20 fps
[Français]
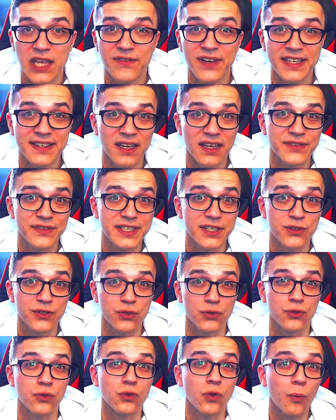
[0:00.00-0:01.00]
va être invité sur
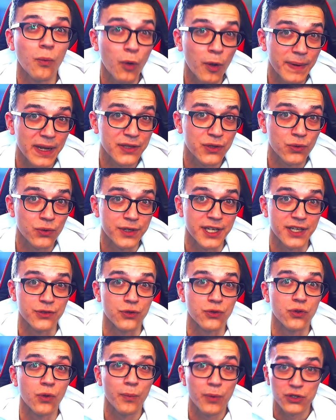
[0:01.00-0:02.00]
de nombreux plateaux et à de
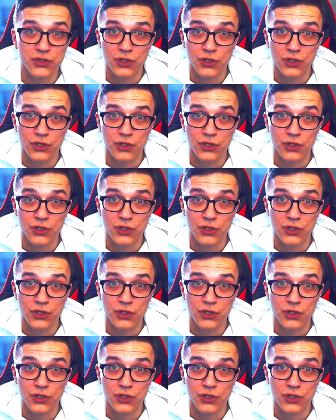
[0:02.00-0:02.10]
nombreux